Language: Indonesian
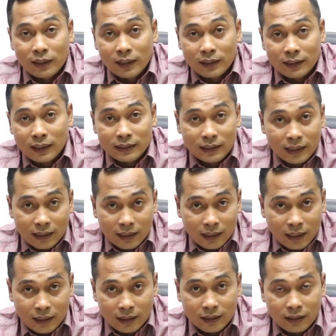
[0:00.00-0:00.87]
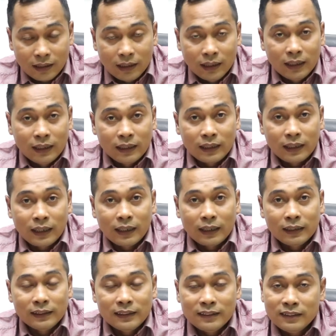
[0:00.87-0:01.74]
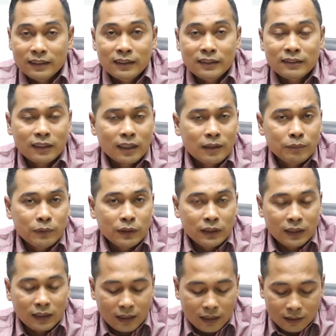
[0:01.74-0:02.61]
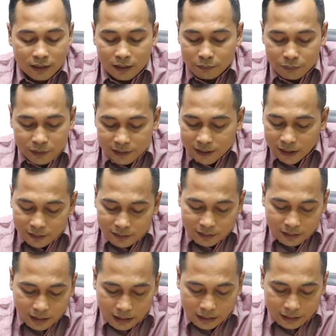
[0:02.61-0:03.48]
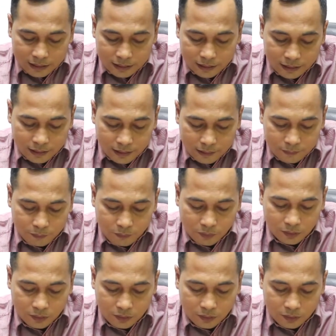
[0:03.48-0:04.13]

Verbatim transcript: Anda tanyakan. Nah, di sini saya pikir Anda bijak sekali nih ya